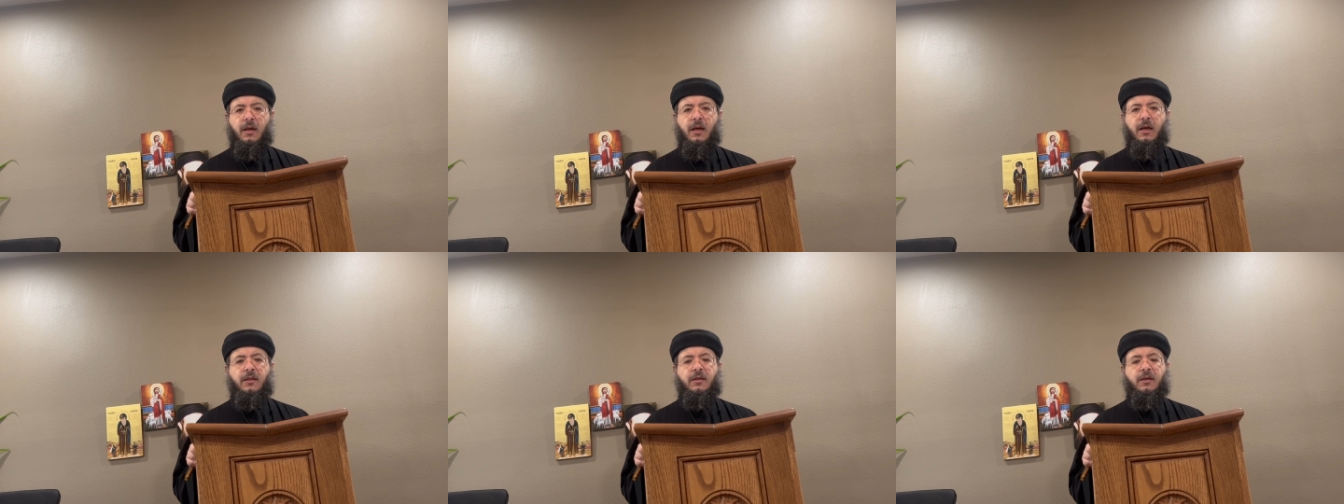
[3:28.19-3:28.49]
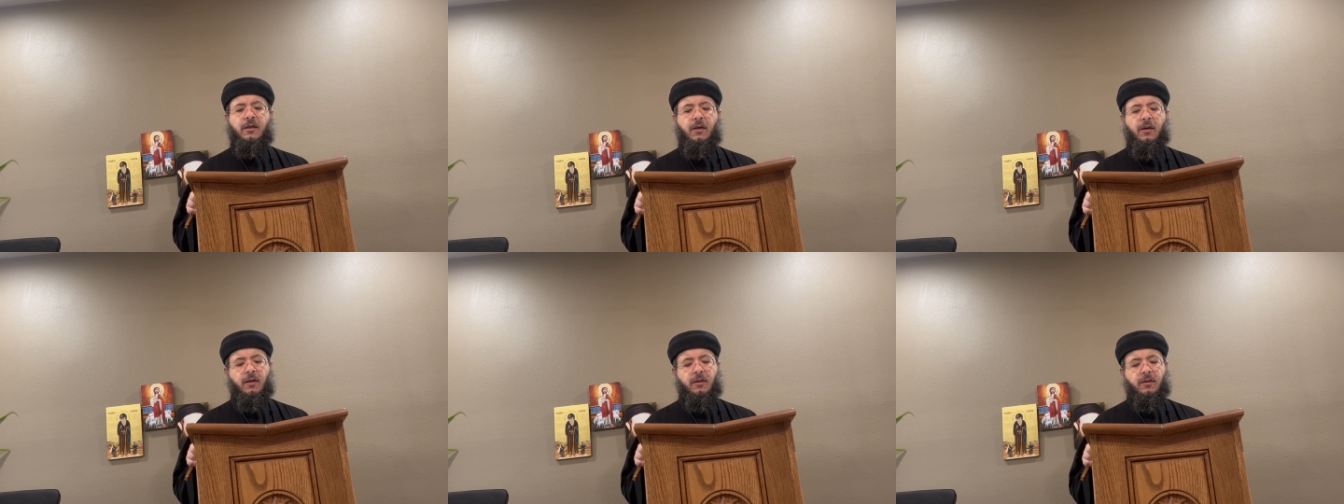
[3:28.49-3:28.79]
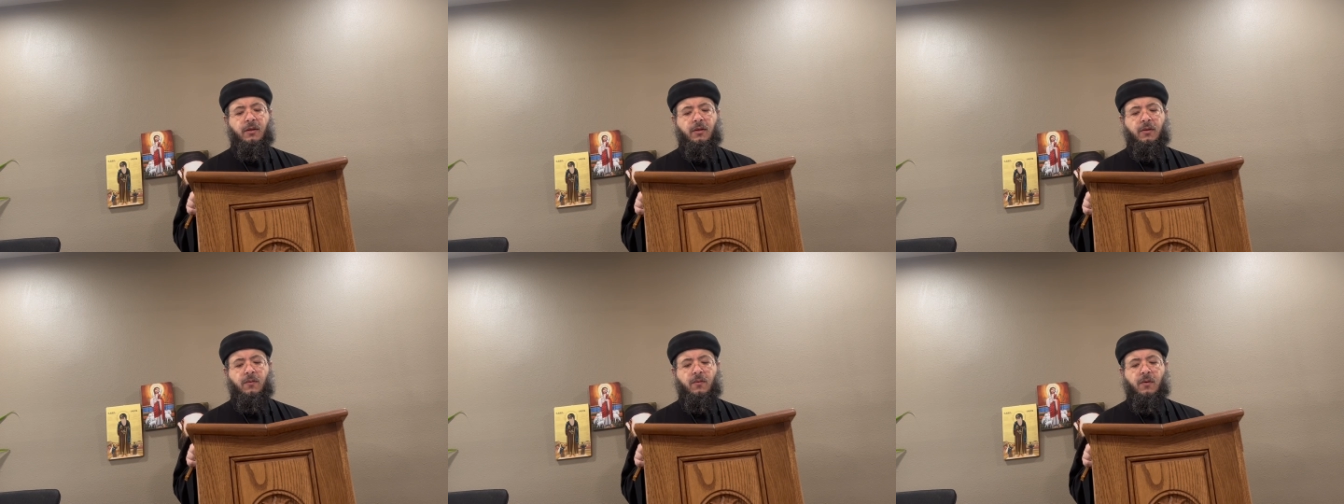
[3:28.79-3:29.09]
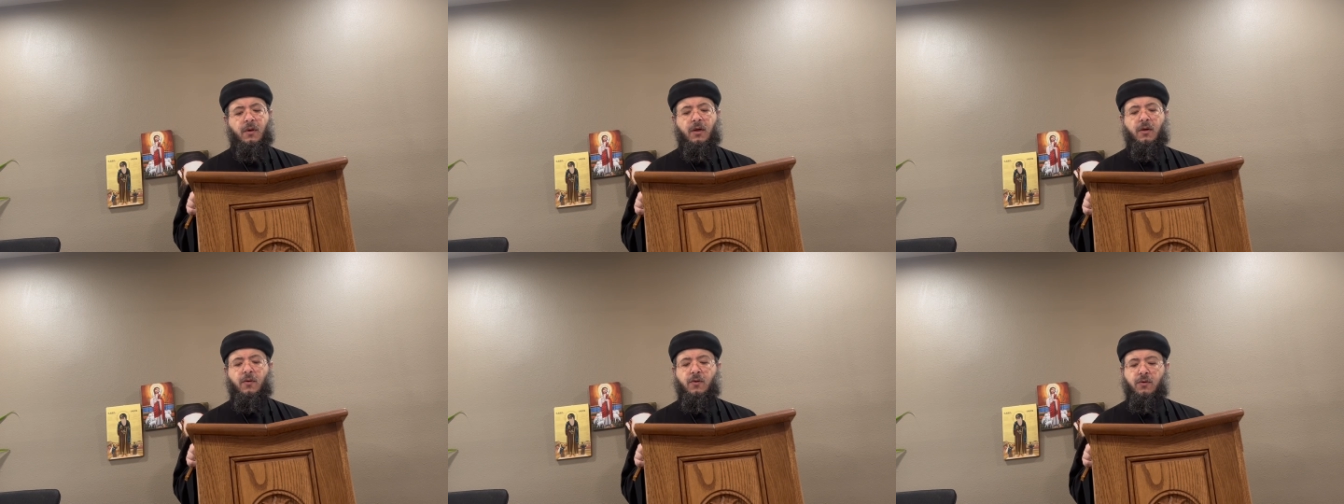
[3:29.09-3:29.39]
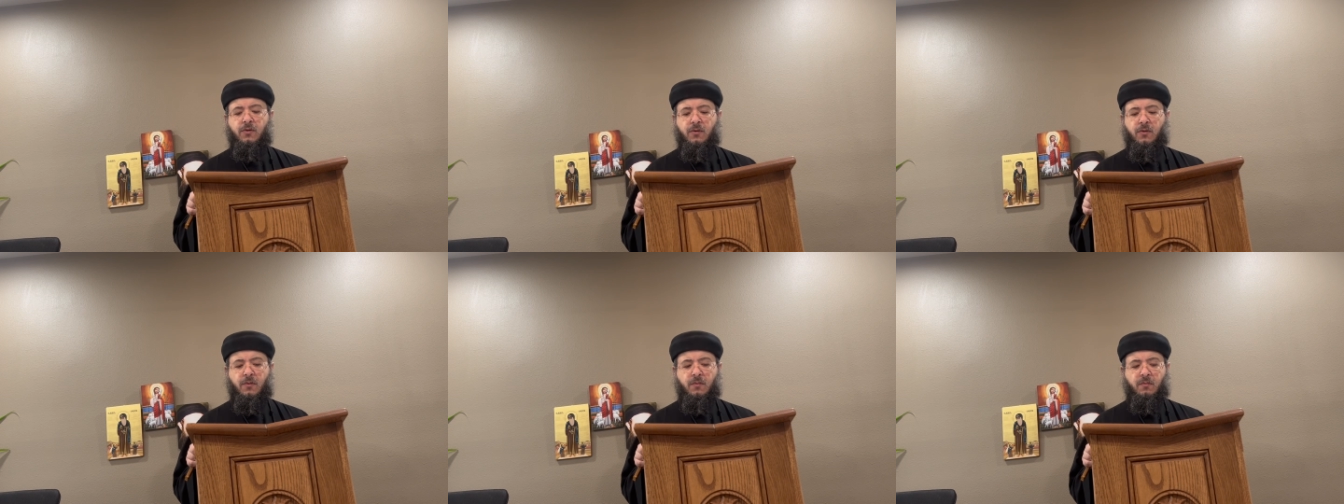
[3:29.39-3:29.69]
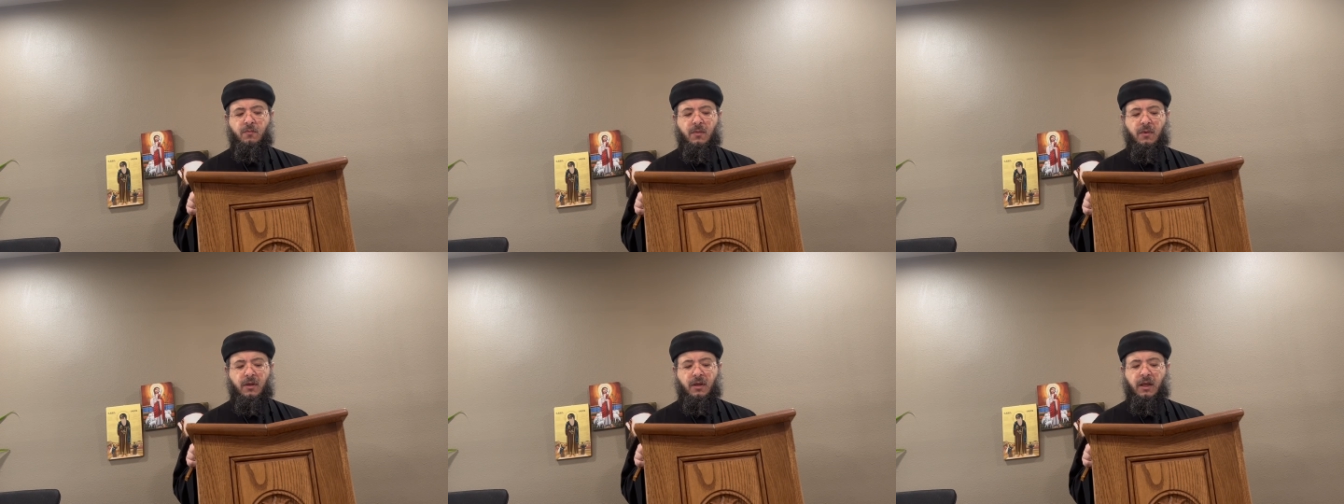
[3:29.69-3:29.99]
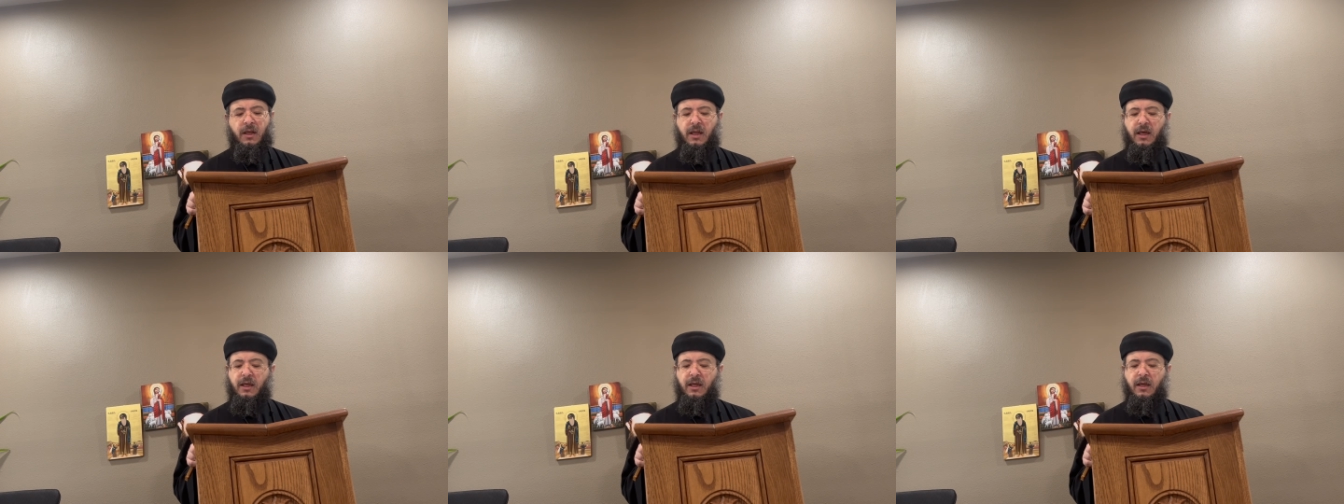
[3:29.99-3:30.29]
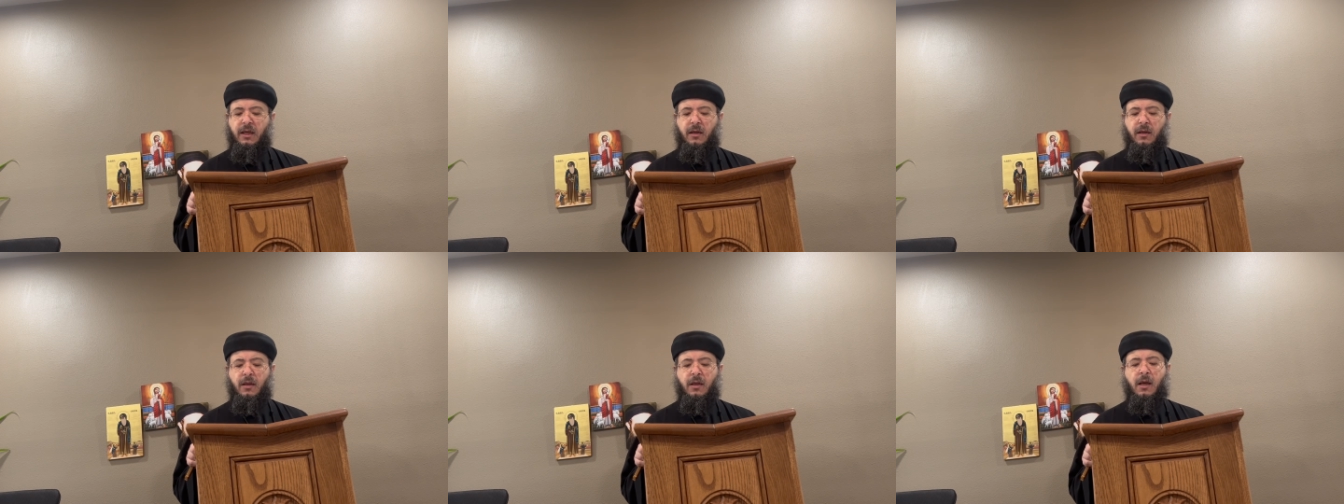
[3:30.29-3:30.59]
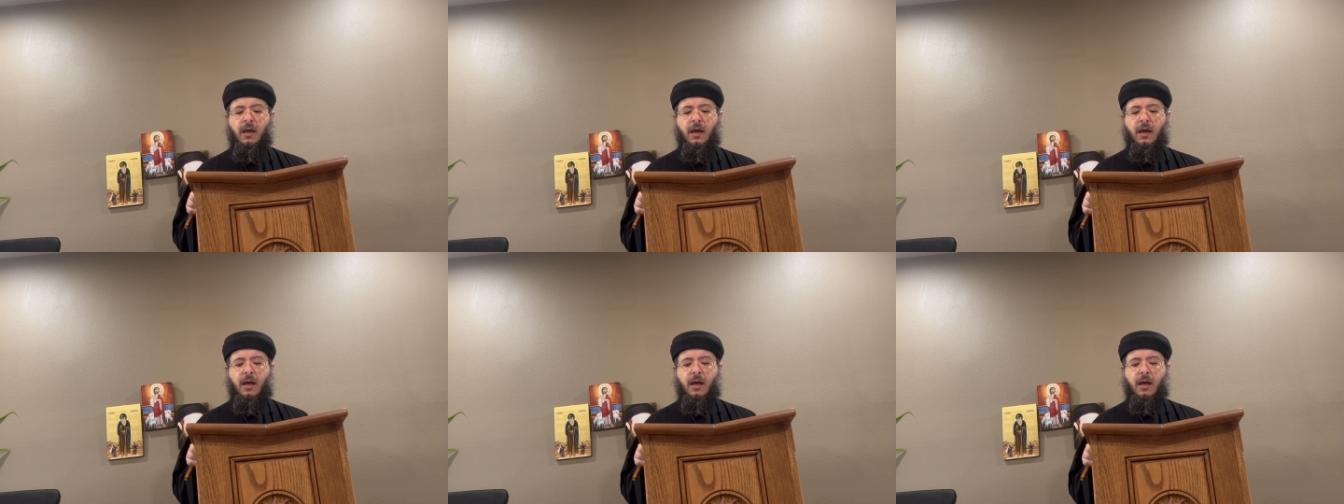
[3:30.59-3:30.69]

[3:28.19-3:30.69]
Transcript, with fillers: آتي أيضا وأخذكم إلي